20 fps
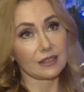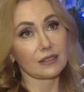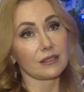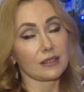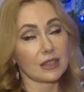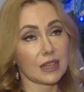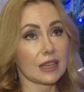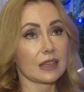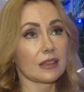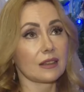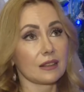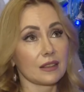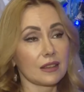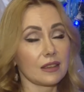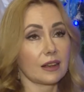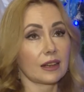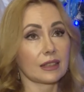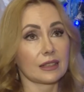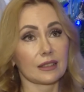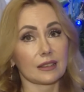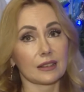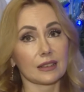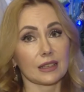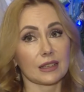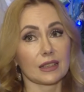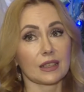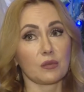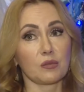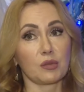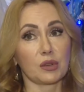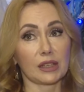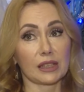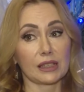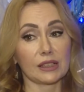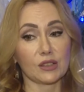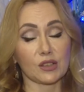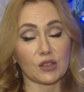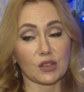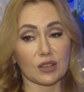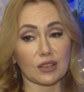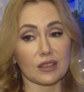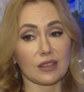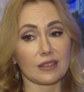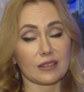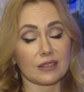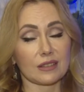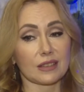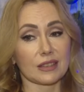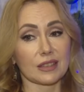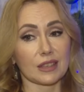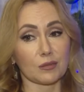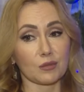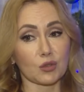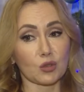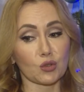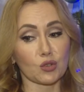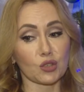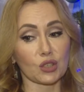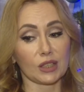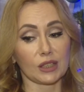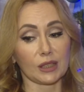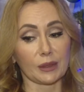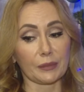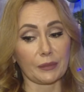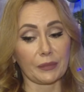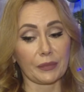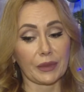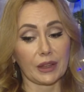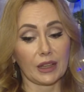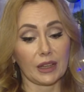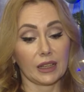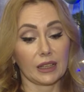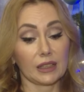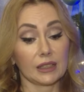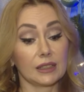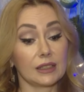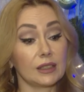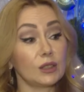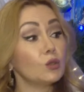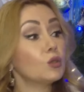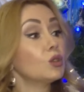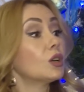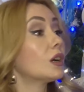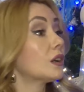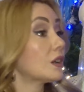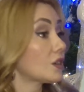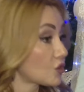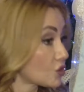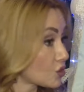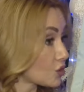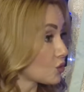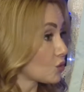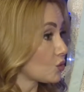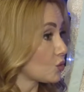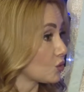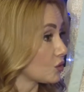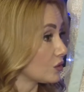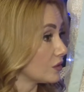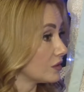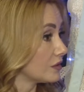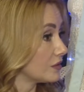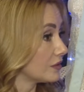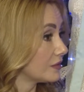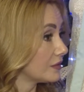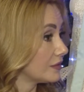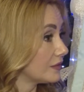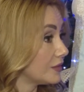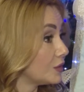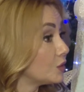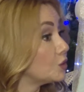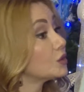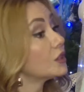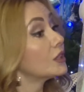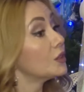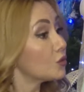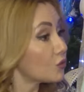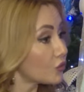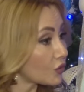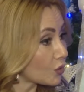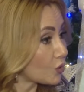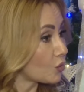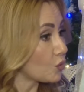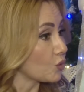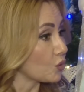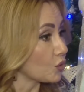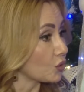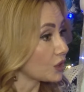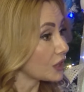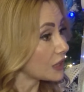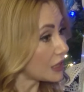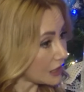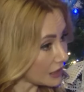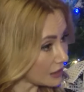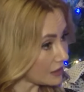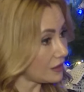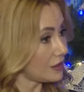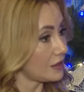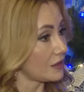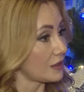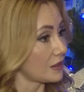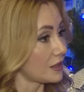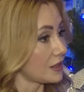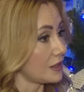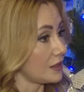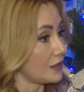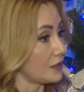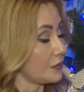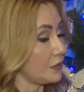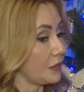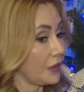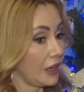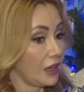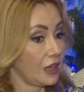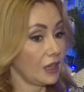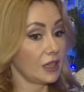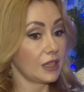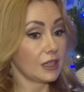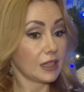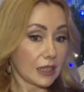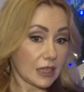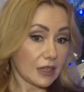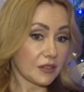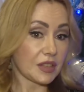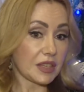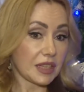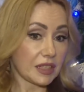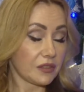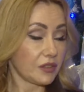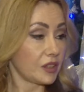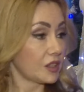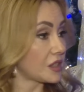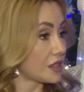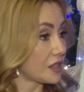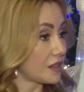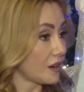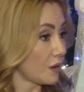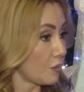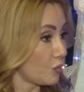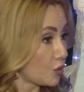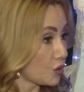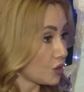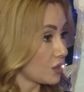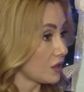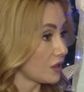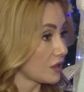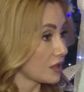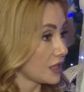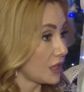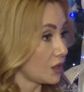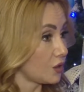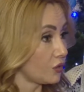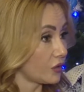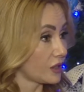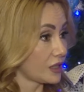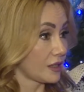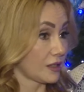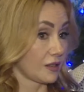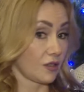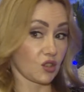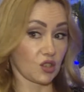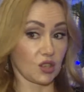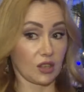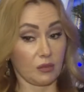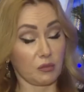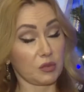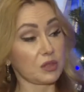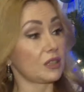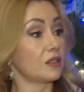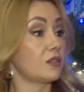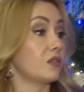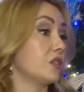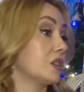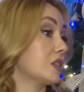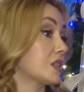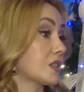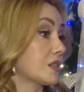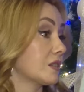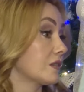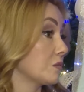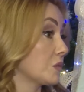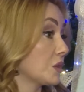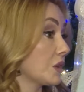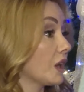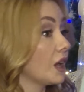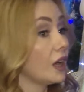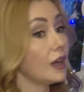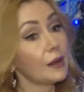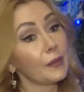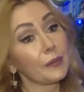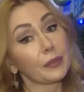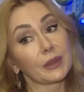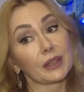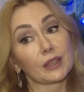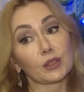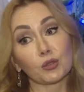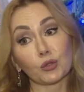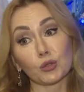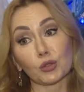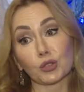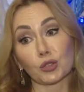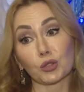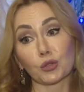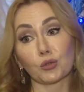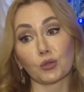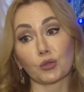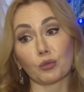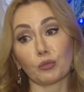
не, некоторые такие переклички, да, с тем сюжетом. Ну и хорошо, но ну, это Новый год, это интересно. И такие все ответственные работники становятся совершенно безответственными. А тот, кто